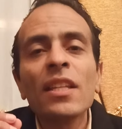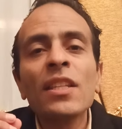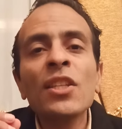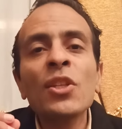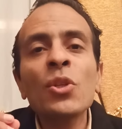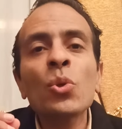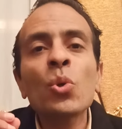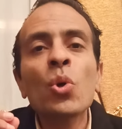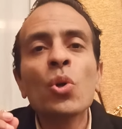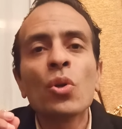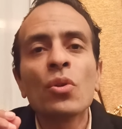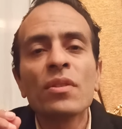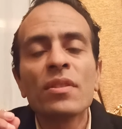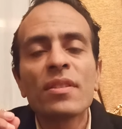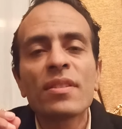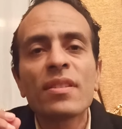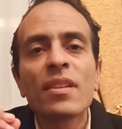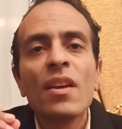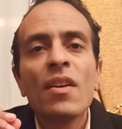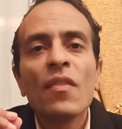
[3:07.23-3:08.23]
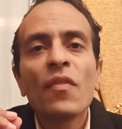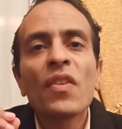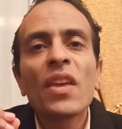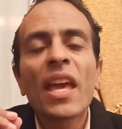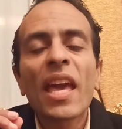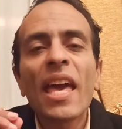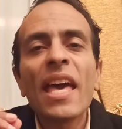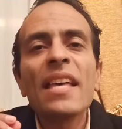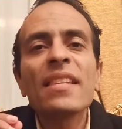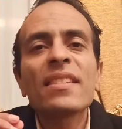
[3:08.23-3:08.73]
نيورونز
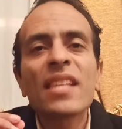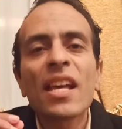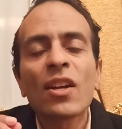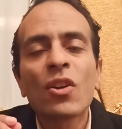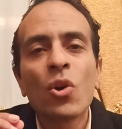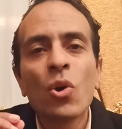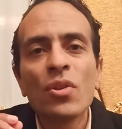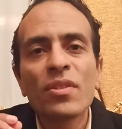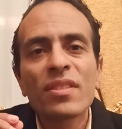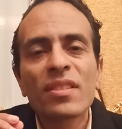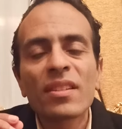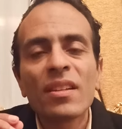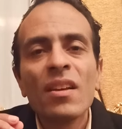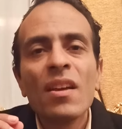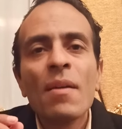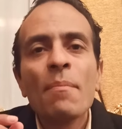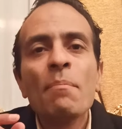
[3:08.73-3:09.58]
في هذا الجزء